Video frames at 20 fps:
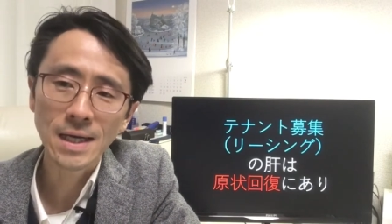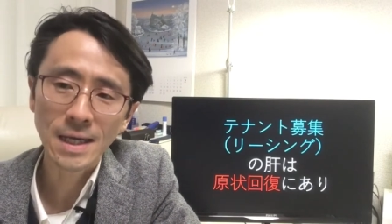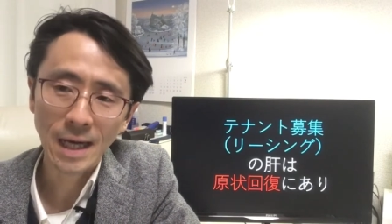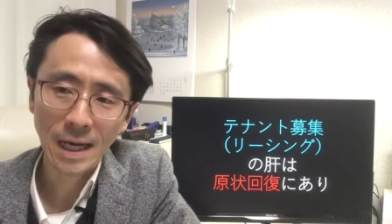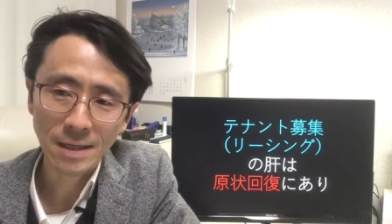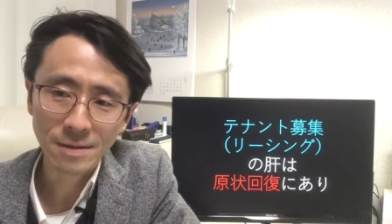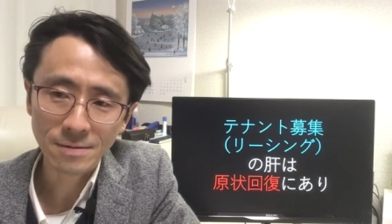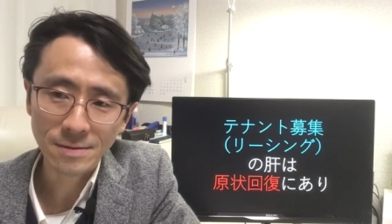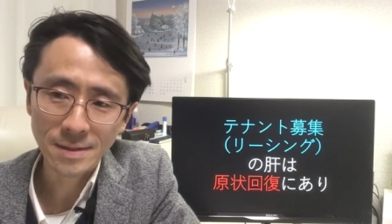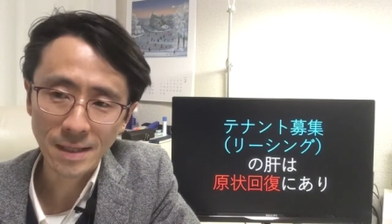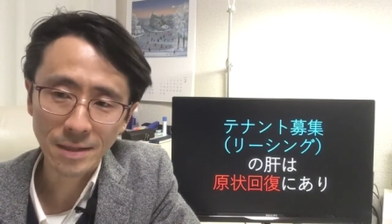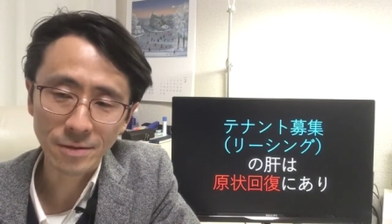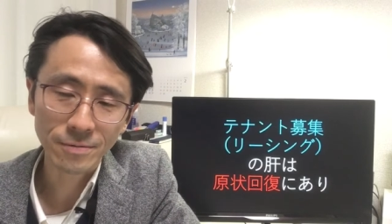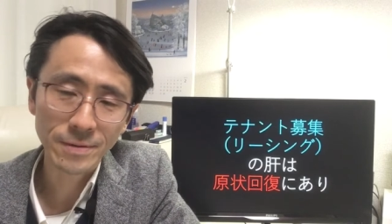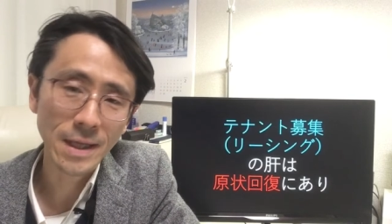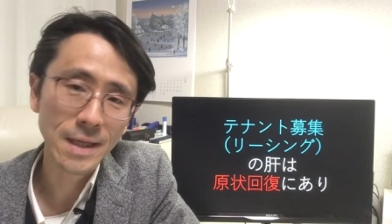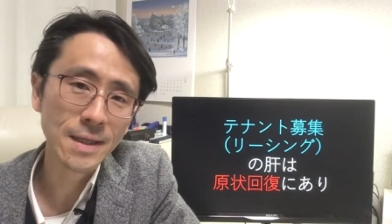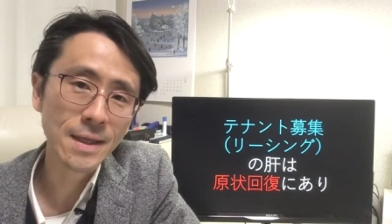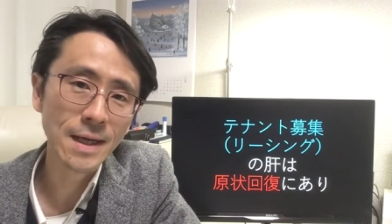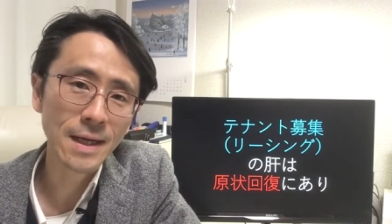借主さんの負
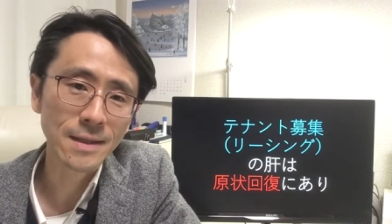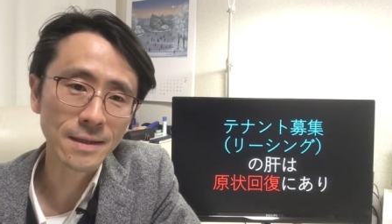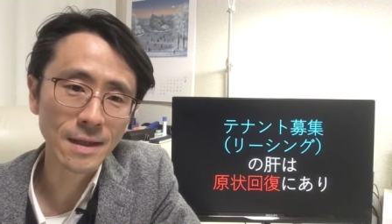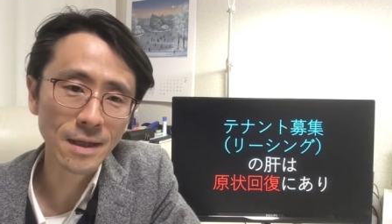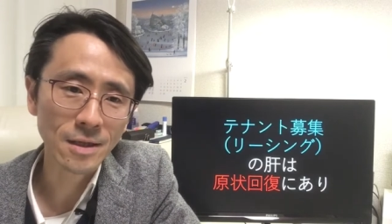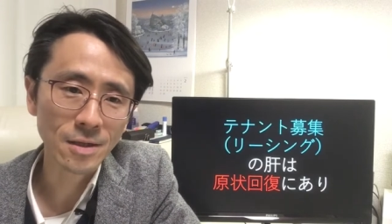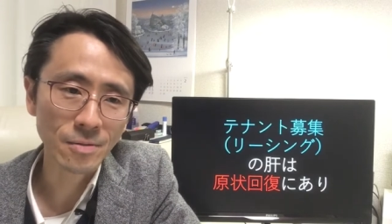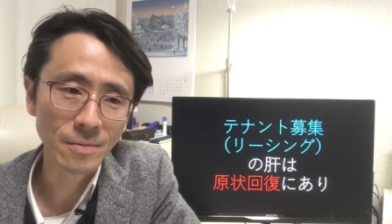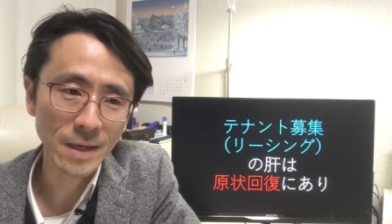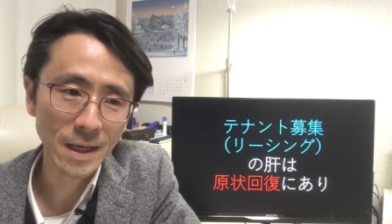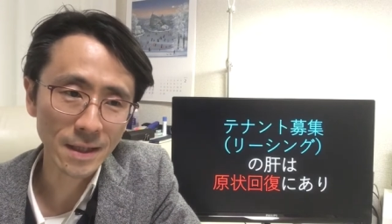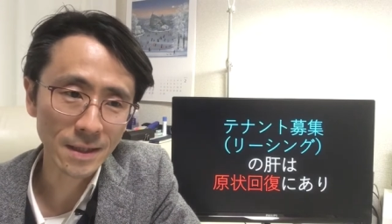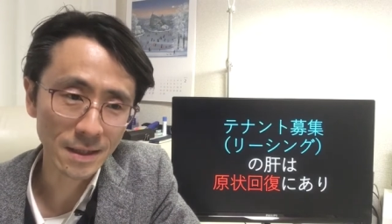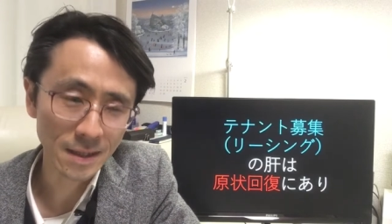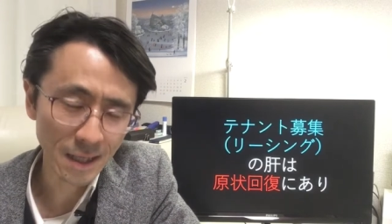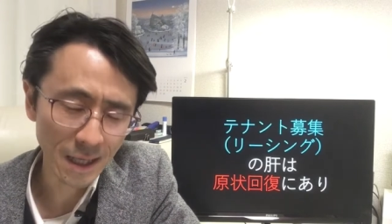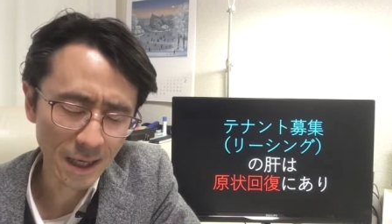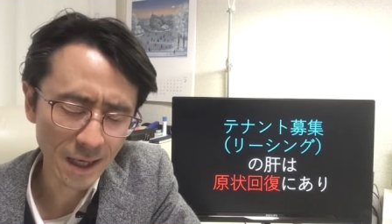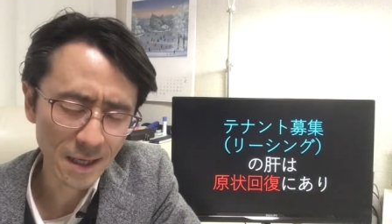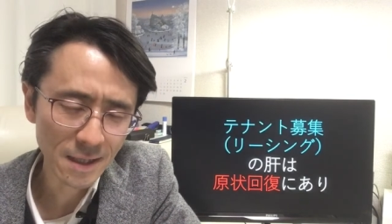担でやってってもらっ
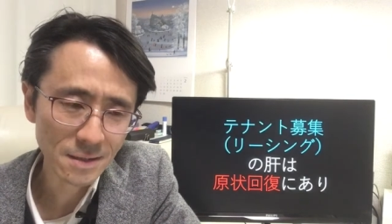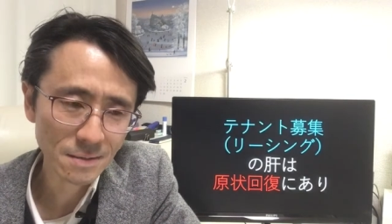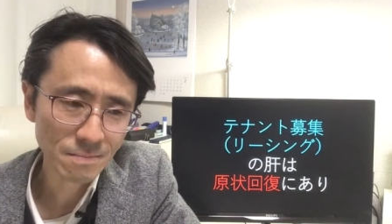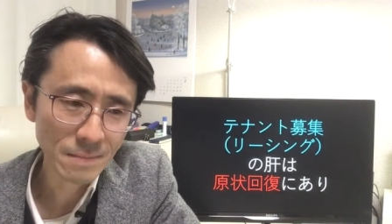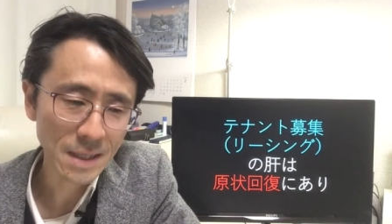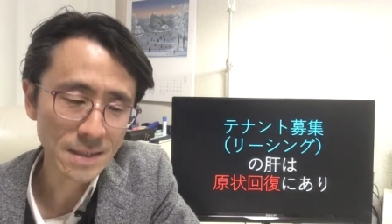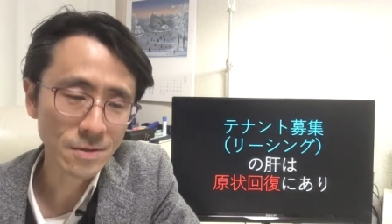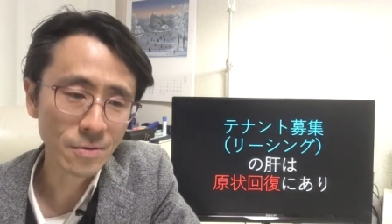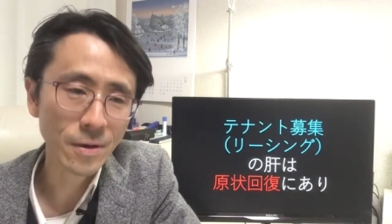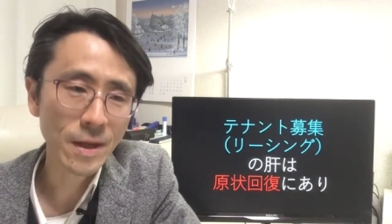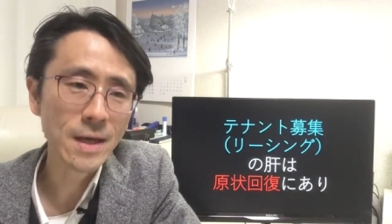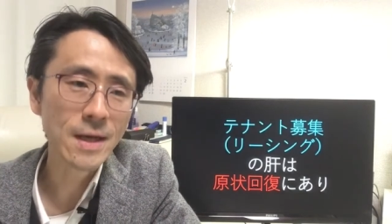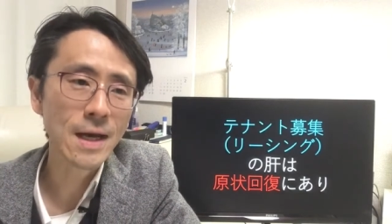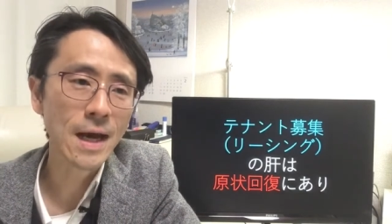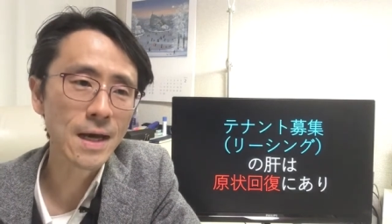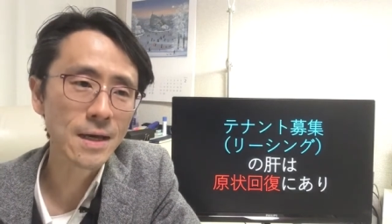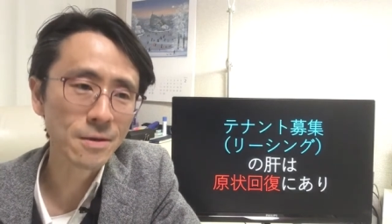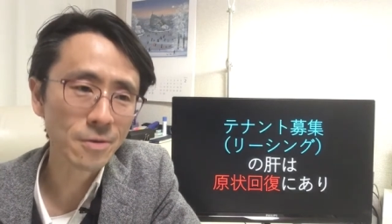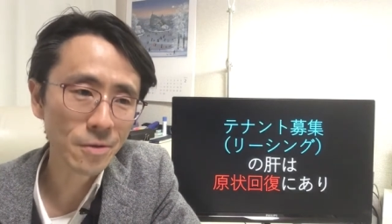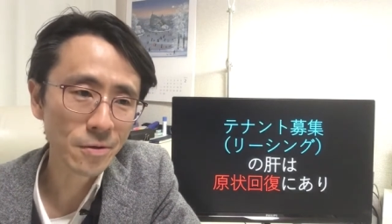て、まあ、それ以
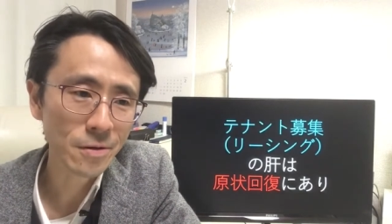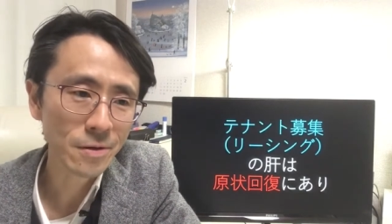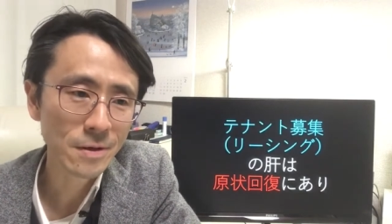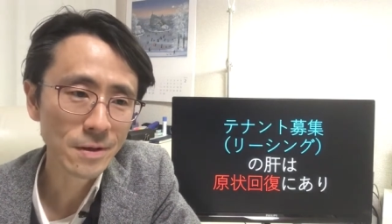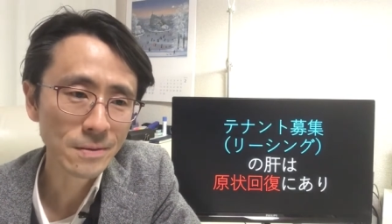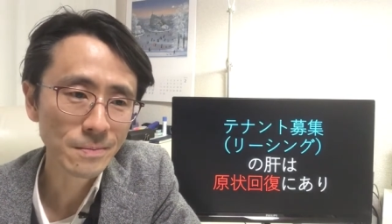外の、